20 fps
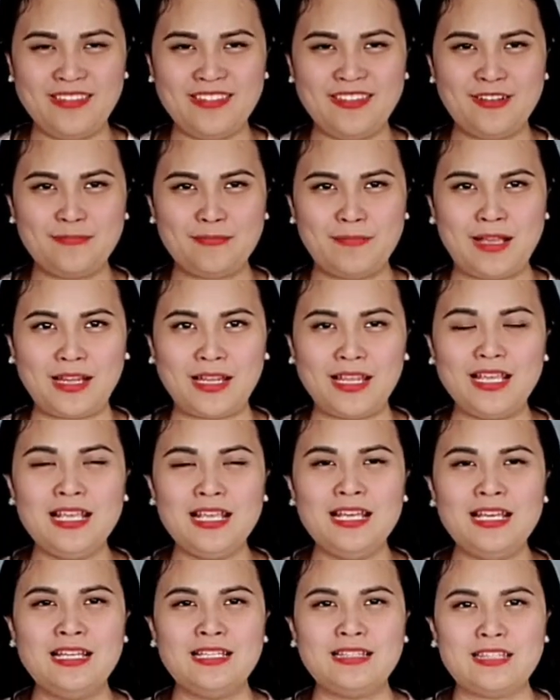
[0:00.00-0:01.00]
nhưng mà
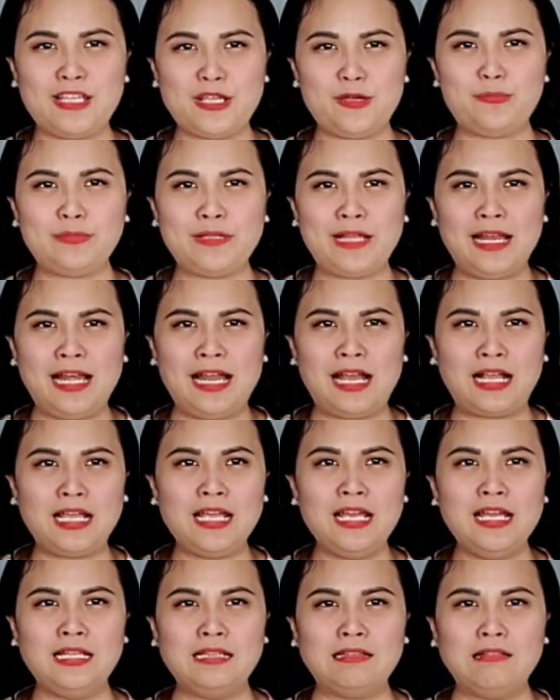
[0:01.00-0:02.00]
cái tiệm này là
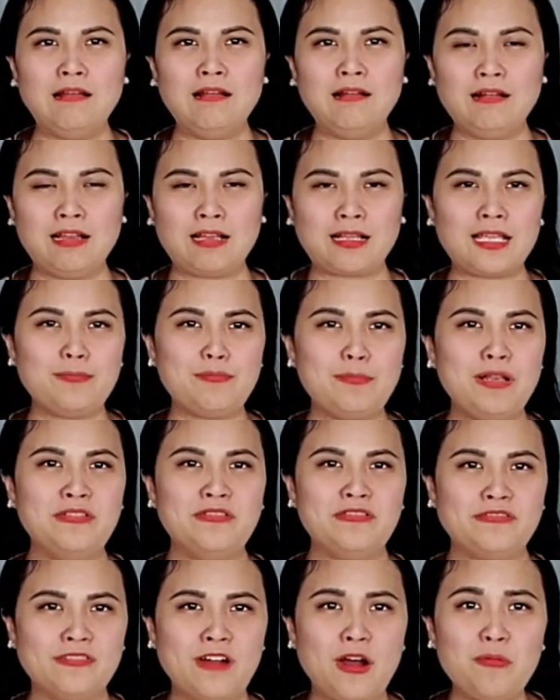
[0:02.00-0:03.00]
cái hình thức là cái
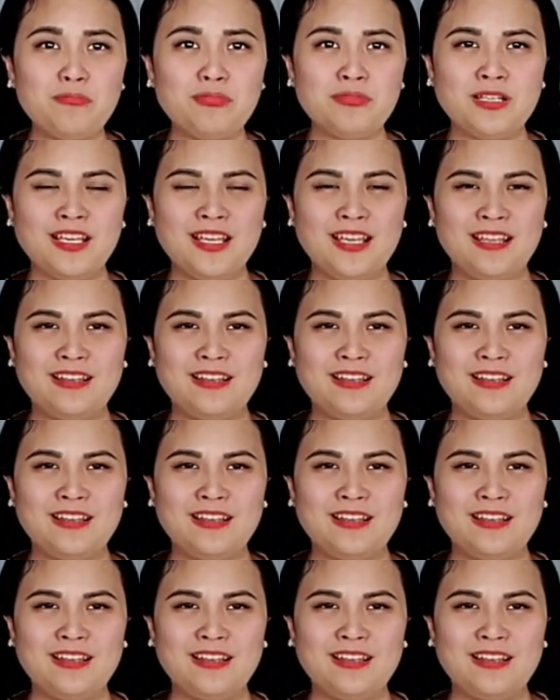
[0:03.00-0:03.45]
bình phong